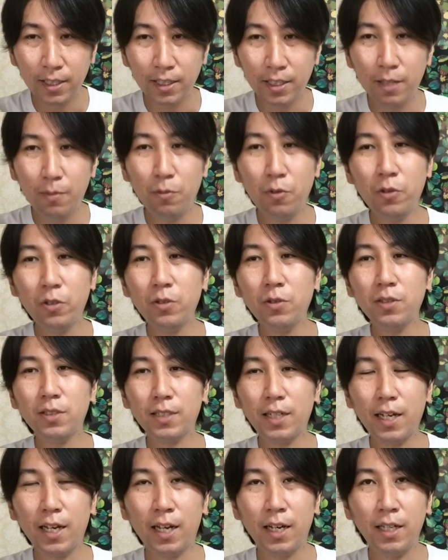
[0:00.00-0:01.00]
でもう一つ
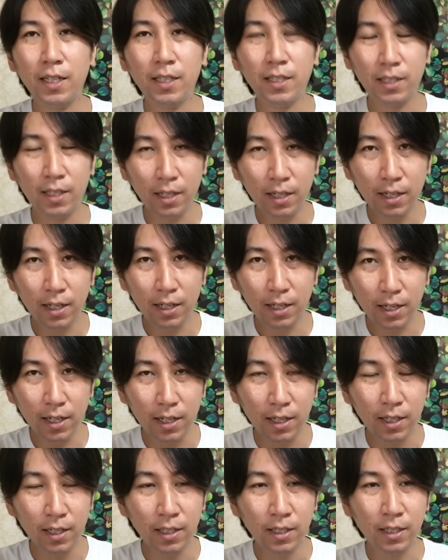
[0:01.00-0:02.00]
がだか
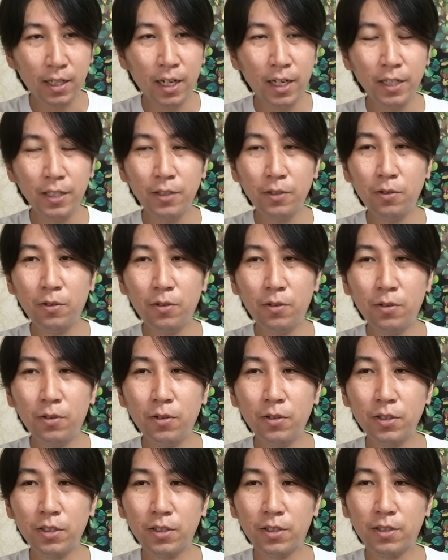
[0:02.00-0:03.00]
ら海洋
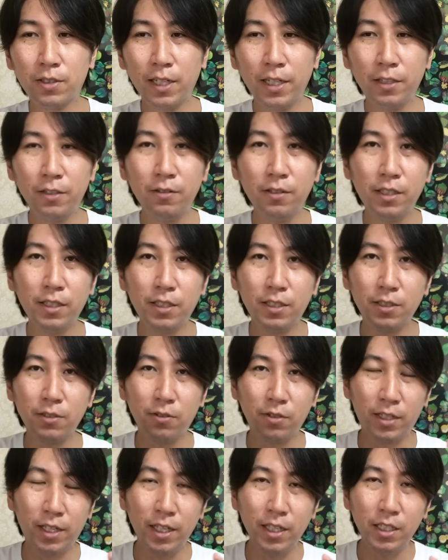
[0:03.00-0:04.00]
放出が唯一
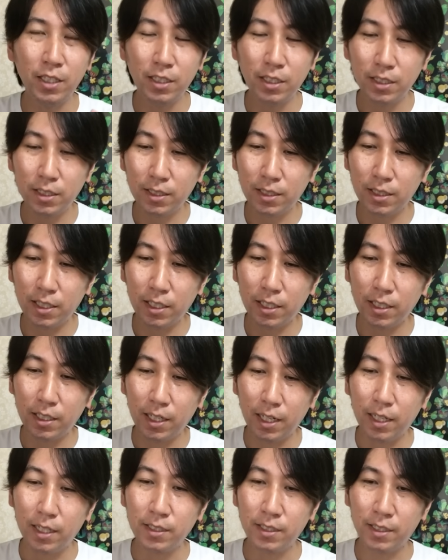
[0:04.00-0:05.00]
の現実的
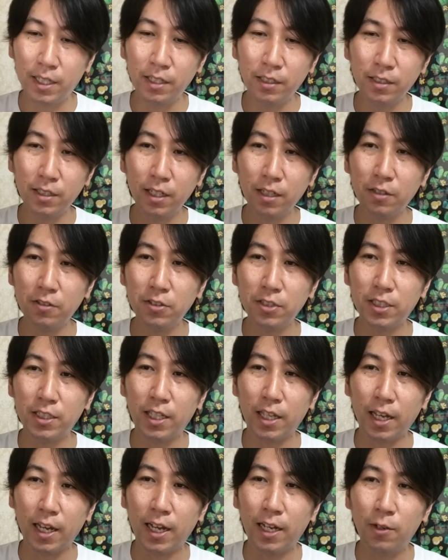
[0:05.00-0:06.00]
な選択肢
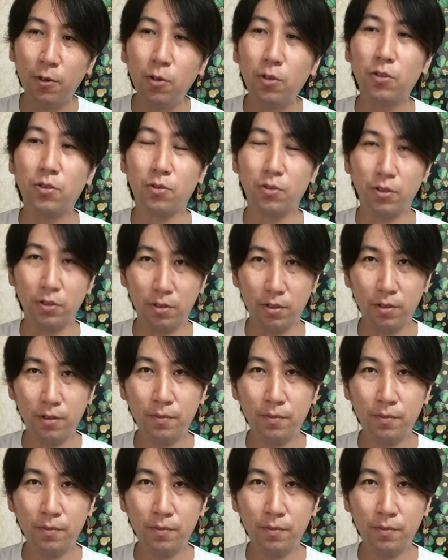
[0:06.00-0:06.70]
であろうという